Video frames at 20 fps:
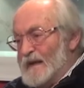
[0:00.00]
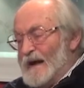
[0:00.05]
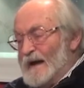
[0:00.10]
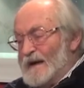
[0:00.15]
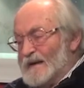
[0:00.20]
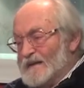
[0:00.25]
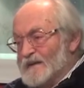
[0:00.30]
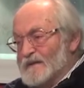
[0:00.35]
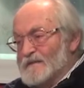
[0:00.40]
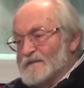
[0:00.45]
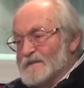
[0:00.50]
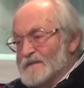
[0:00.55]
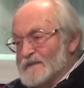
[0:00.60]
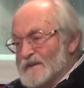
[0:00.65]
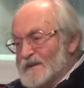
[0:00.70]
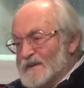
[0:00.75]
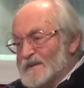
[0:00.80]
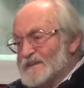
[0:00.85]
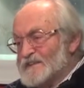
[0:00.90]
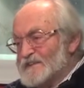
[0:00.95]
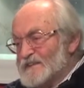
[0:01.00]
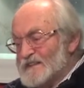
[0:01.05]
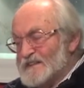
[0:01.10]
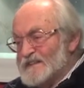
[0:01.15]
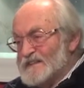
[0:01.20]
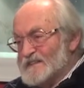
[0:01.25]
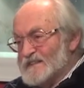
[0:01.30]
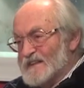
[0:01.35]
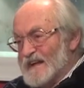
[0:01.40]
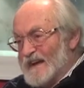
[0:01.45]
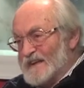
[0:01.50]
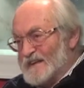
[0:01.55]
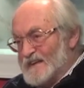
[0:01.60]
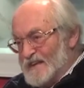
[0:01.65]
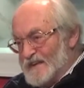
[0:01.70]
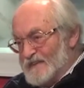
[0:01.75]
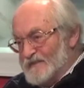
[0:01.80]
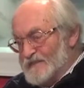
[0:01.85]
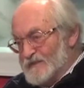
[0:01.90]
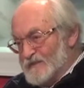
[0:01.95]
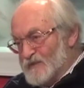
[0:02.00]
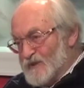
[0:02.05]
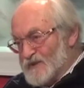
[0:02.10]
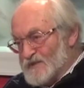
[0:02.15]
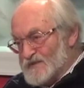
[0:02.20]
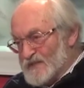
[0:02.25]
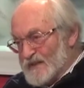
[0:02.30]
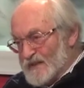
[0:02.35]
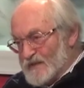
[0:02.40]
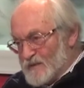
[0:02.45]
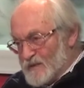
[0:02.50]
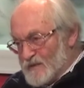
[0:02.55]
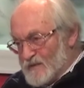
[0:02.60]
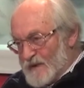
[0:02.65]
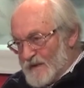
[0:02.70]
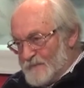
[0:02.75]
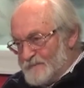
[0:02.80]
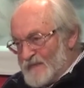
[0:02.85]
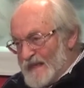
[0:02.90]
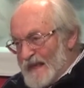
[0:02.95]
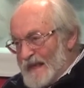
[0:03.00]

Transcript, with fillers: Они лишились лагеря и всего остального.